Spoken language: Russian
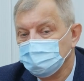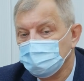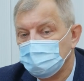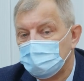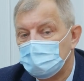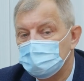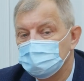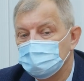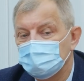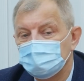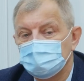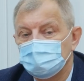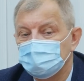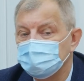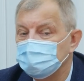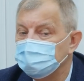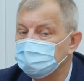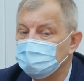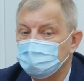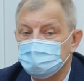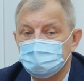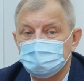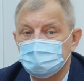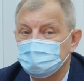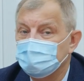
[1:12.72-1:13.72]
было
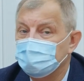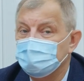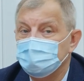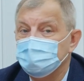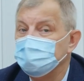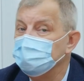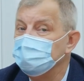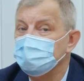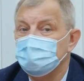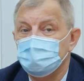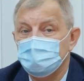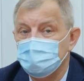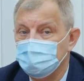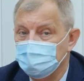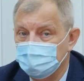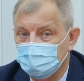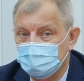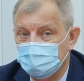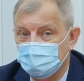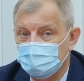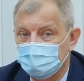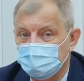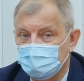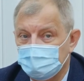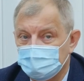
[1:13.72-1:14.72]
выполнено не им,
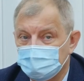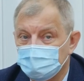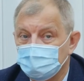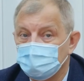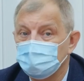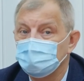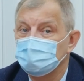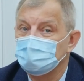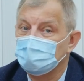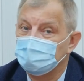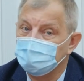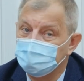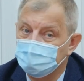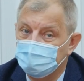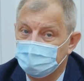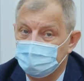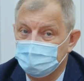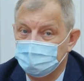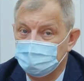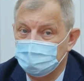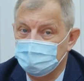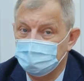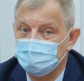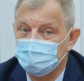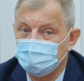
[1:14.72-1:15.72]
а другой
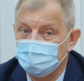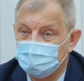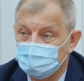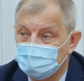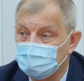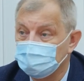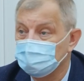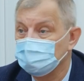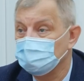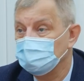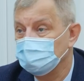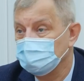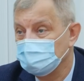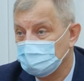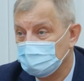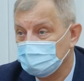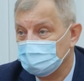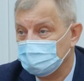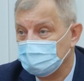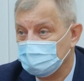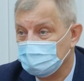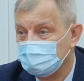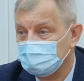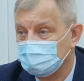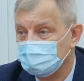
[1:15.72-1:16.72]
компанией по другому
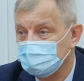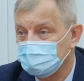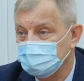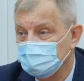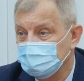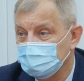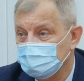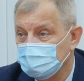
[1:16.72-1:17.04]
контракту.